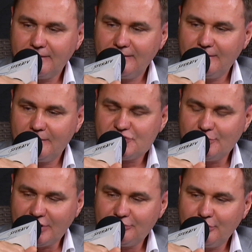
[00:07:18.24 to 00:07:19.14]
w
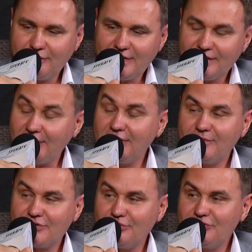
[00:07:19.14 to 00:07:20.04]
przypadku stwierdzenia
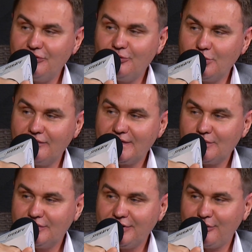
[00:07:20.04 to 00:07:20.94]
nieważności umowy
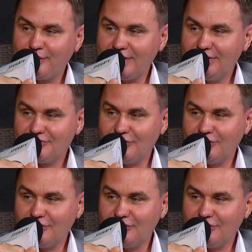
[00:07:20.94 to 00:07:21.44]
skutek jest taki,